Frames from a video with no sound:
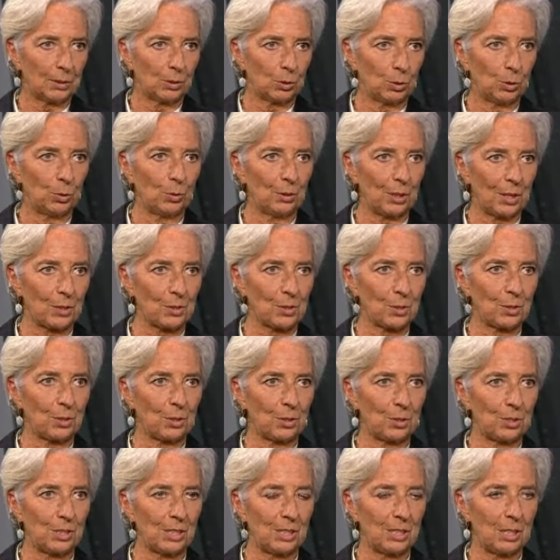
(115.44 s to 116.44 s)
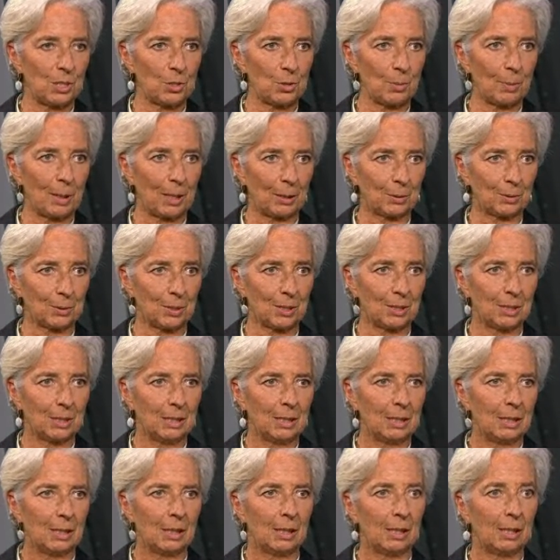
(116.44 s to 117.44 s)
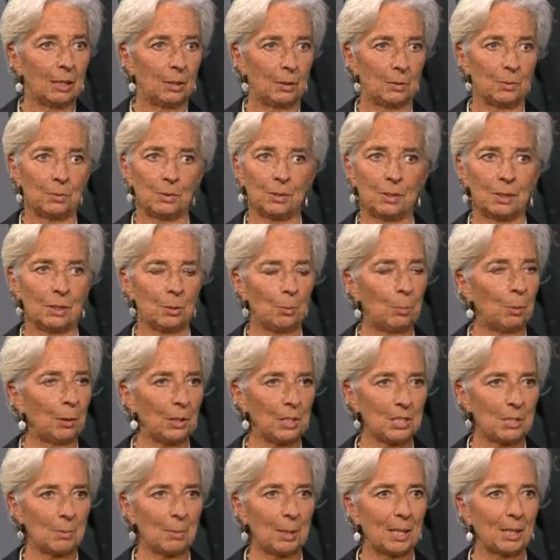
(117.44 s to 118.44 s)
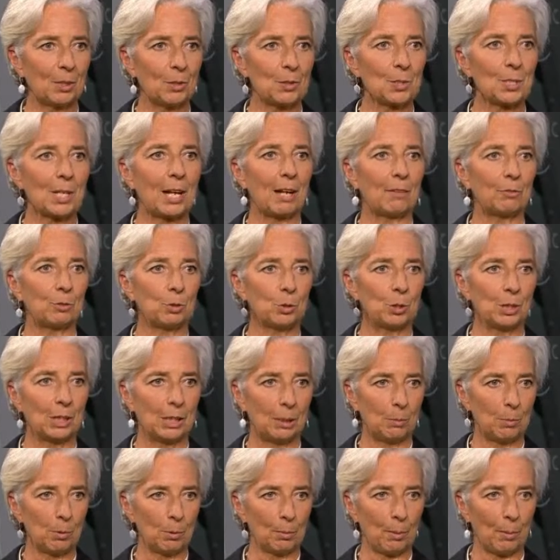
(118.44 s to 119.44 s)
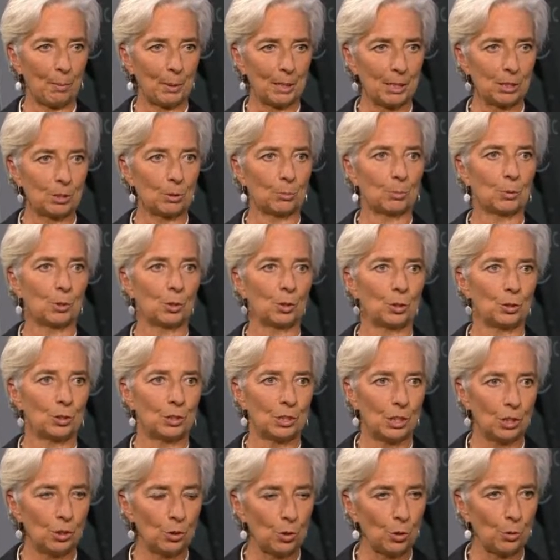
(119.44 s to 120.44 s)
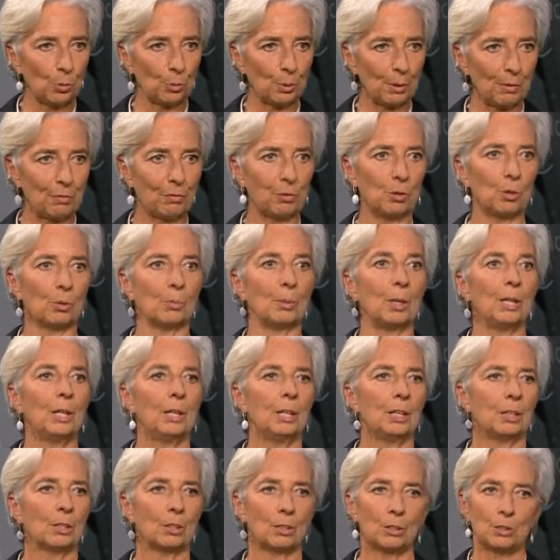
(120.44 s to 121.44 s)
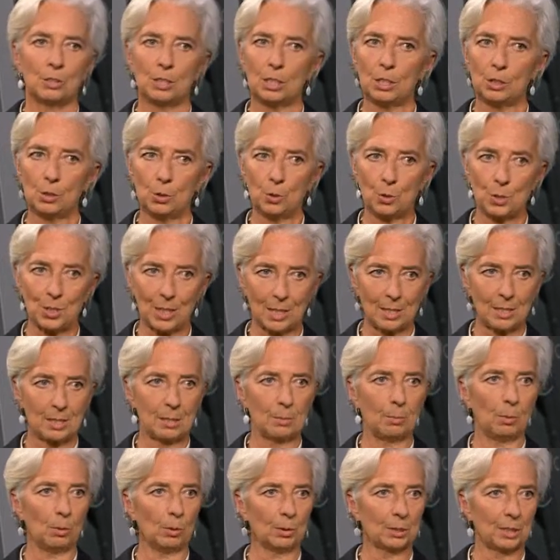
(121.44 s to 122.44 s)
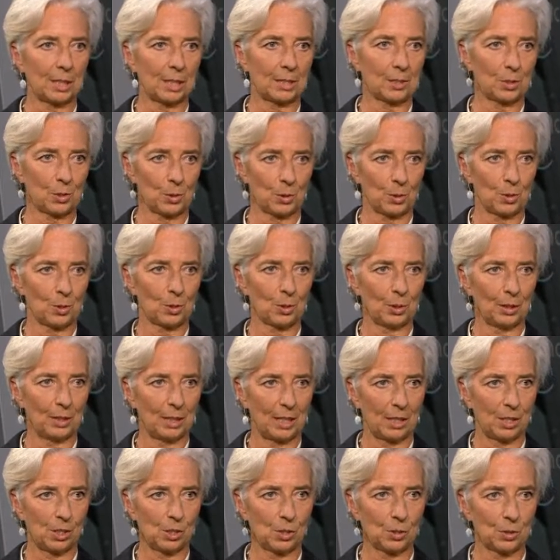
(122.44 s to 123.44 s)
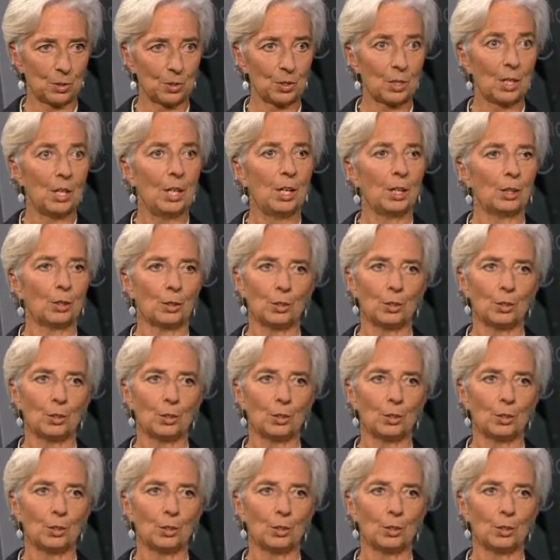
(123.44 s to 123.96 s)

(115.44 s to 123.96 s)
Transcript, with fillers: Ни краха, ни рецидива, э, ни релаксации. Именно это будет происходить в 2013 году. Политики должны будут